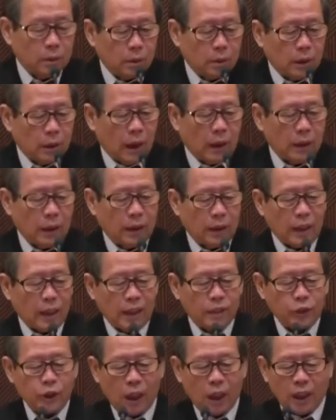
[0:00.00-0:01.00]
Karena
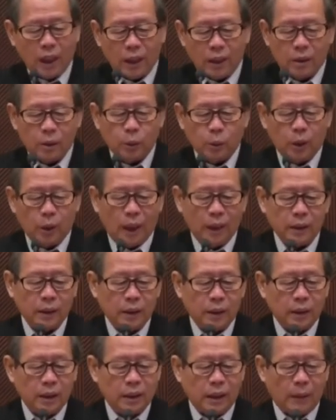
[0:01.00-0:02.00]
rancangan Tuhan
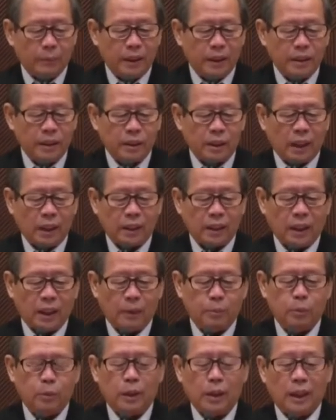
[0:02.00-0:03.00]
ini damai sejahtera,
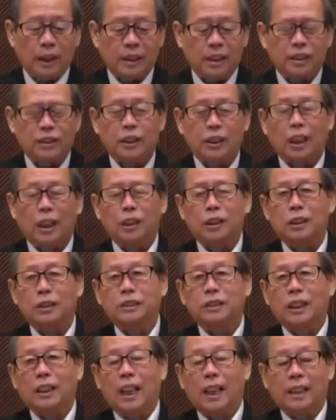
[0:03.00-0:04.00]
bukan rancang
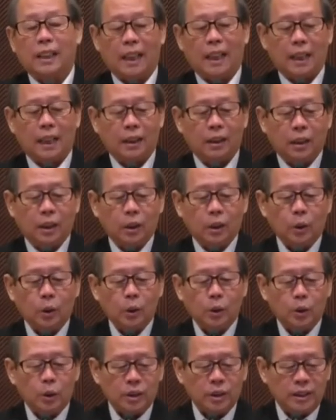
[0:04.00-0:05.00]
kecelakaan.
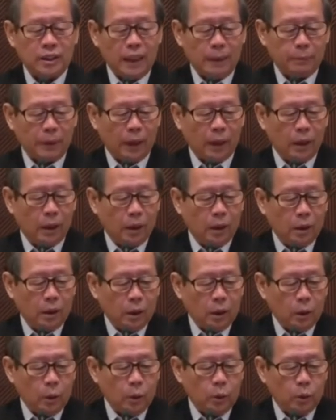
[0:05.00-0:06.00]
Untuk siapa?
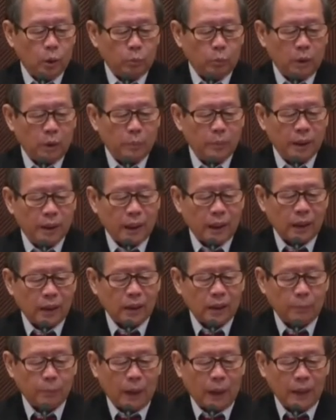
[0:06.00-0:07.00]
Untuk memberikan
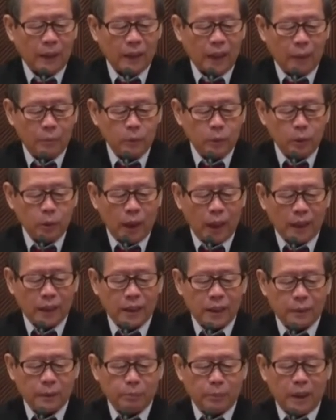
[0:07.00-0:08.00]
kepadamu
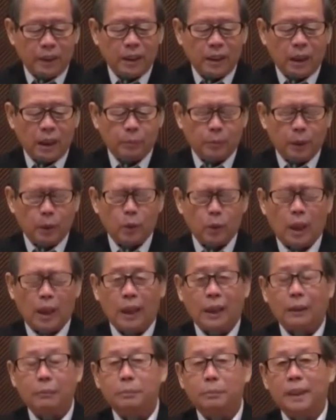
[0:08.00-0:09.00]
hari depan yang penuh
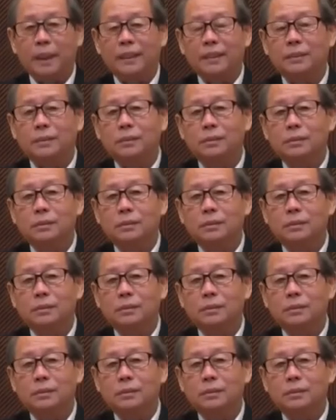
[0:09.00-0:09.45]
harapan.